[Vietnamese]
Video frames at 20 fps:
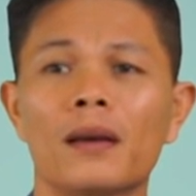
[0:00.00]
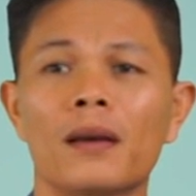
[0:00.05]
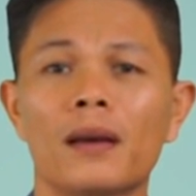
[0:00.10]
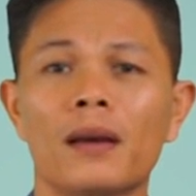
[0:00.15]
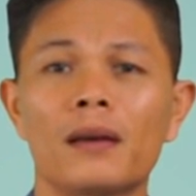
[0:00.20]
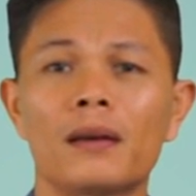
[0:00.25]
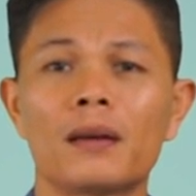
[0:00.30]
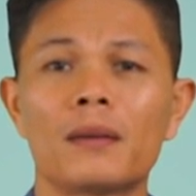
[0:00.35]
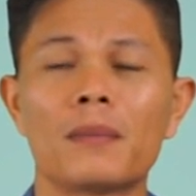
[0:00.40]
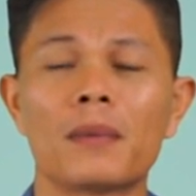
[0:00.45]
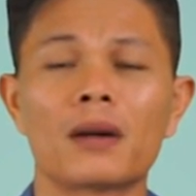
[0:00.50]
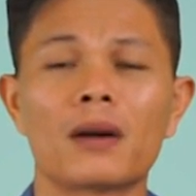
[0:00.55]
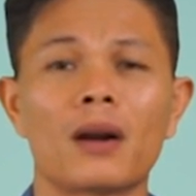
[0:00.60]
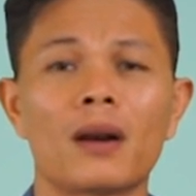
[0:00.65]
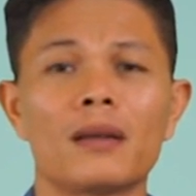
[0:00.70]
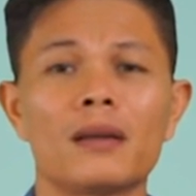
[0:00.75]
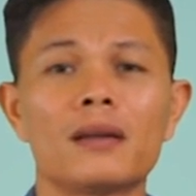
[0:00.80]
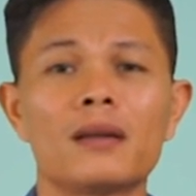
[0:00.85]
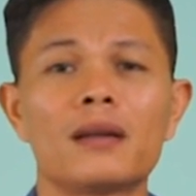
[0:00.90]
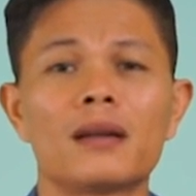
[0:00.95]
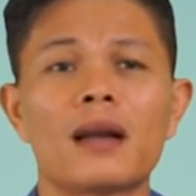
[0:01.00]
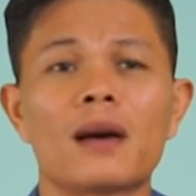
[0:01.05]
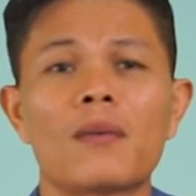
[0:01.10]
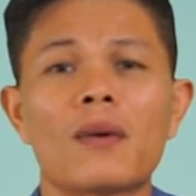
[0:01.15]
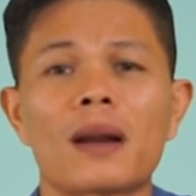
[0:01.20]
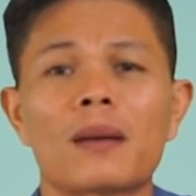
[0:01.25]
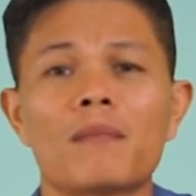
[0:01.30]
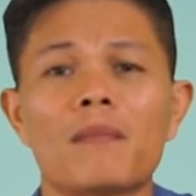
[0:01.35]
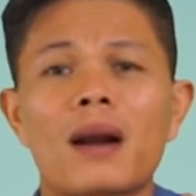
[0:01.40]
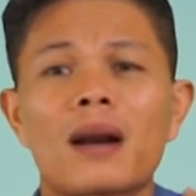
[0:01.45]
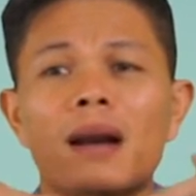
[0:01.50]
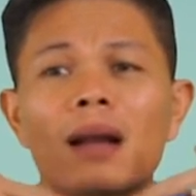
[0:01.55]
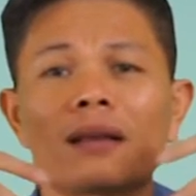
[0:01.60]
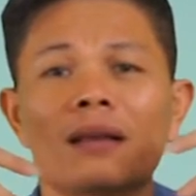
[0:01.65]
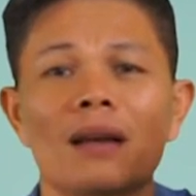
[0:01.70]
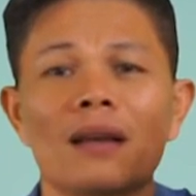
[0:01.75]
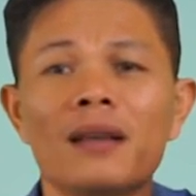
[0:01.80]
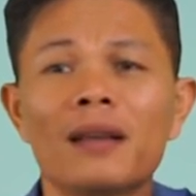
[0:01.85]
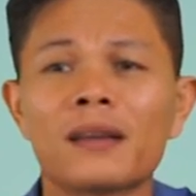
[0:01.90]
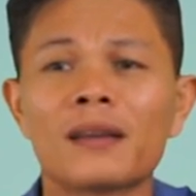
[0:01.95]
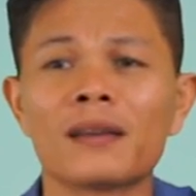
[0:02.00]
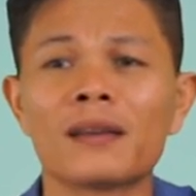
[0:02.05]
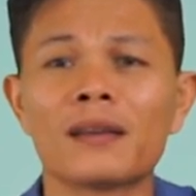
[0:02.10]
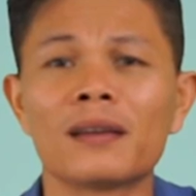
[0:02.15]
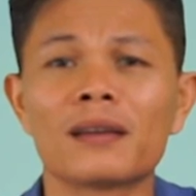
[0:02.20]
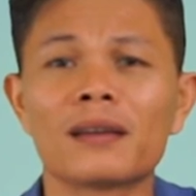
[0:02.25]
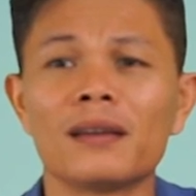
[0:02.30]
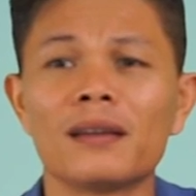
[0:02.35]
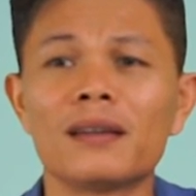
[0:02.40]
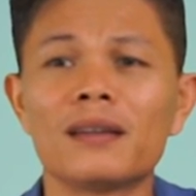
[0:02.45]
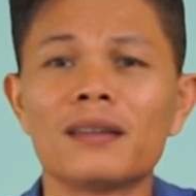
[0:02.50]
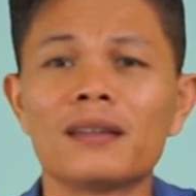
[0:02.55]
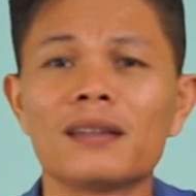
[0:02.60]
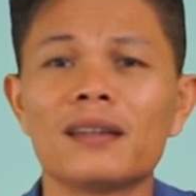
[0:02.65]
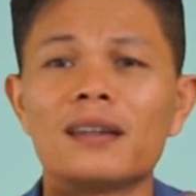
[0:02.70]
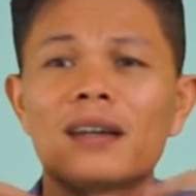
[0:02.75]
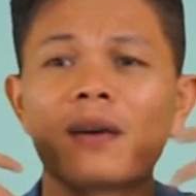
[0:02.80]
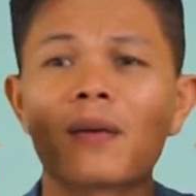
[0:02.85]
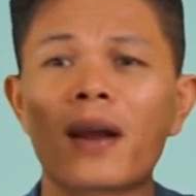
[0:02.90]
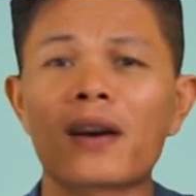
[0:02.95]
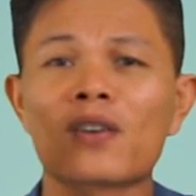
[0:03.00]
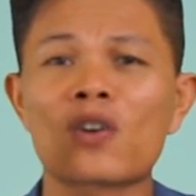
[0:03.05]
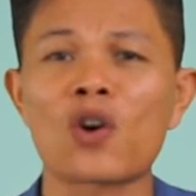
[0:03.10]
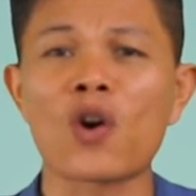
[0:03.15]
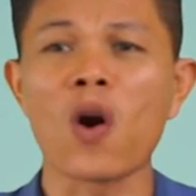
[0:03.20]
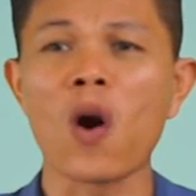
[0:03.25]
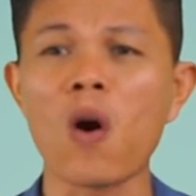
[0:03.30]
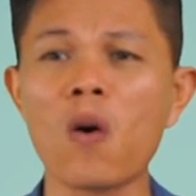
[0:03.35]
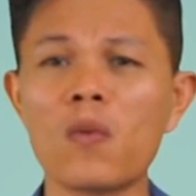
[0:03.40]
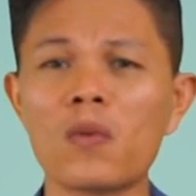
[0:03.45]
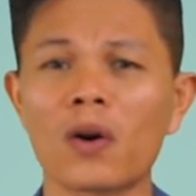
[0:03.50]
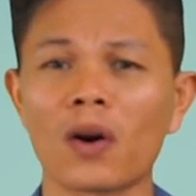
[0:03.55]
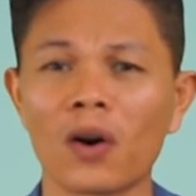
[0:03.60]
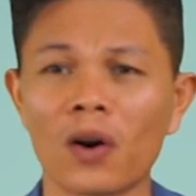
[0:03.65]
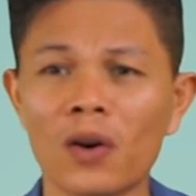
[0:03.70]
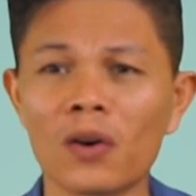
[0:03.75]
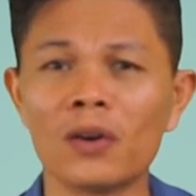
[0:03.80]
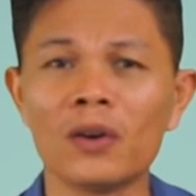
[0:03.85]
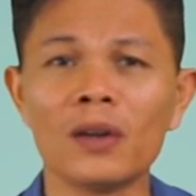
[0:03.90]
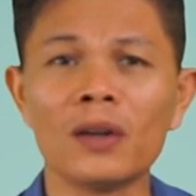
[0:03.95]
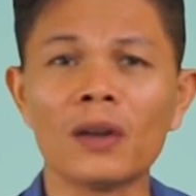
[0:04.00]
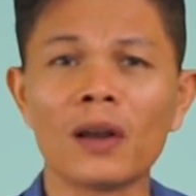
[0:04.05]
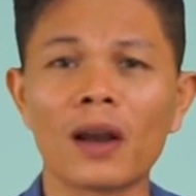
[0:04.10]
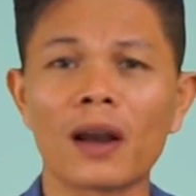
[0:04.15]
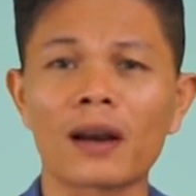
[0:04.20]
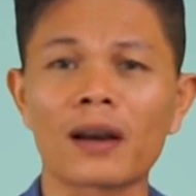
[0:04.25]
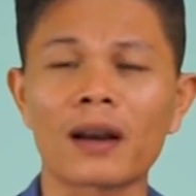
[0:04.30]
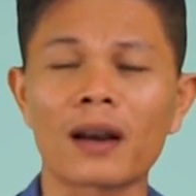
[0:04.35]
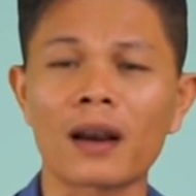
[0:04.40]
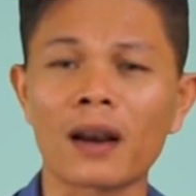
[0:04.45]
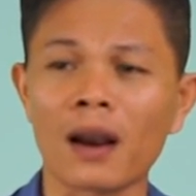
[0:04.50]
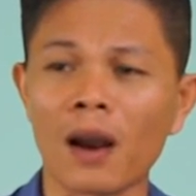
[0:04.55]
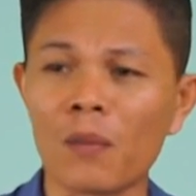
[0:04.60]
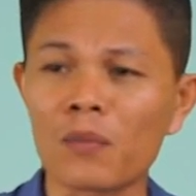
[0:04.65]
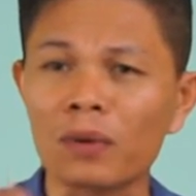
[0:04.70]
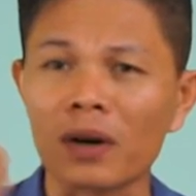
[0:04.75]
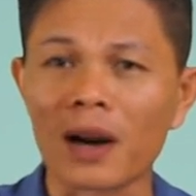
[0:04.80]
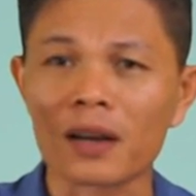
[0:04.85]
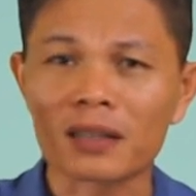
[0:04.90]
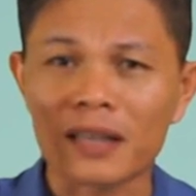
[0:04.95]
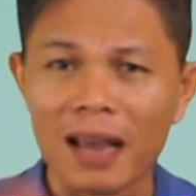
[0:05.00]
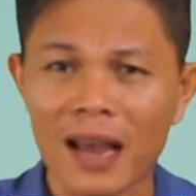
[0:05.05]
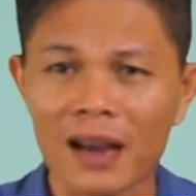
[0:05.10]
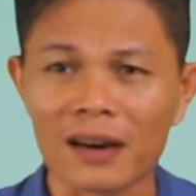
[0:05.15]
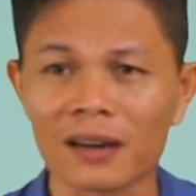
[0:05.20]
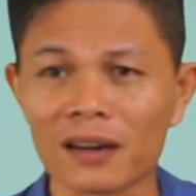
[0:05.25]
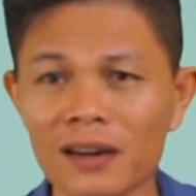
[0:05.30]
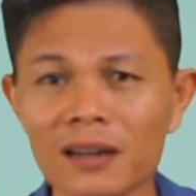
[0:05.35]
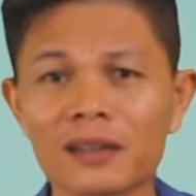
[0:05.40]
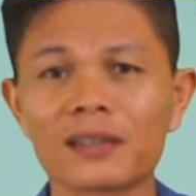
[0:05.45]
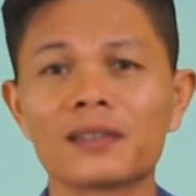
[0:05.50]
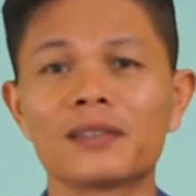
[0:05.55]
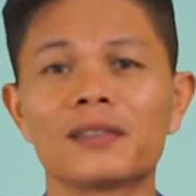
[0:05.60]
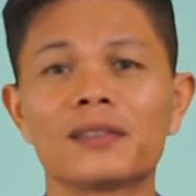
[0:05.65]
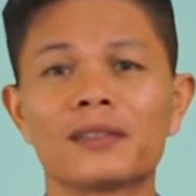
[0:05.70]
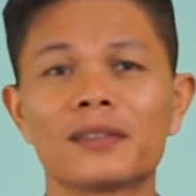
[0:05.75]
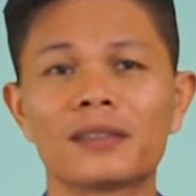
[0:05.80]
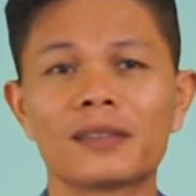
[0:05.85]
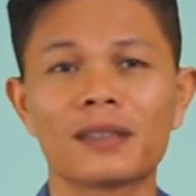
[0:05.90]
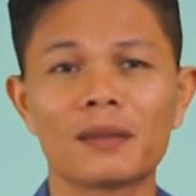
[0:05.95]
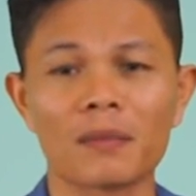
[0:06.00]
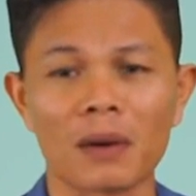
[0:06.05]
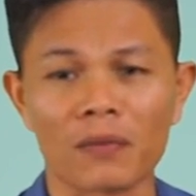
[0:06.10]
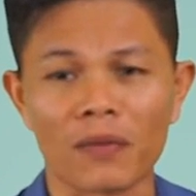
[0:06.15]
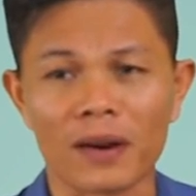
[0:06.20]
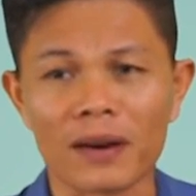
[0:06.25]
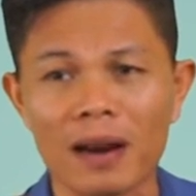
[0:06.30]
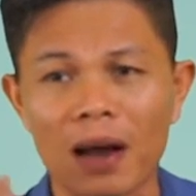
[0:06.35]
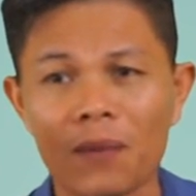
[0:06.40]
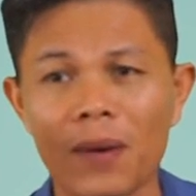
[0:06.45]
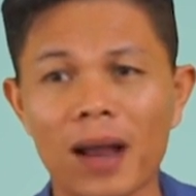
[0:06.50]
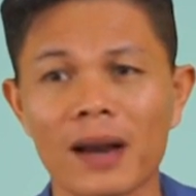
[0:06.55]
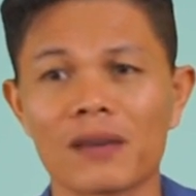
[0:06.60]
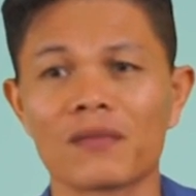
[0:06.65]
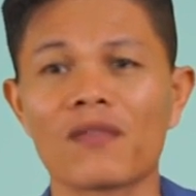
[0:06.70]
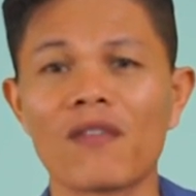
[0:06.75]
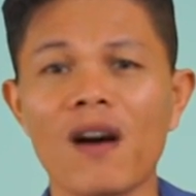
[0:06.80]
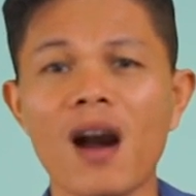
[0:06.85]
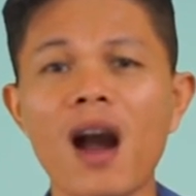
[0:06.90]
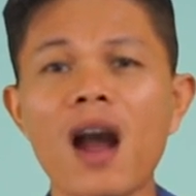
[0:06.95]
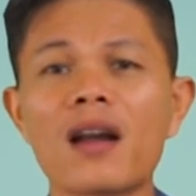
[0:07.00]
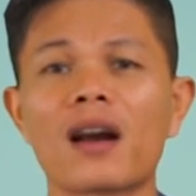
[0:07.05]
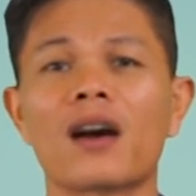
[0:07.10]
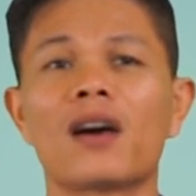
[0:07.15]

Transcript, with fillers: à, nên mình gọi là những người đồng hành bất đắc dĩ người người đồng hành khốn khổ à, không rời xa được mà phải đồng hành với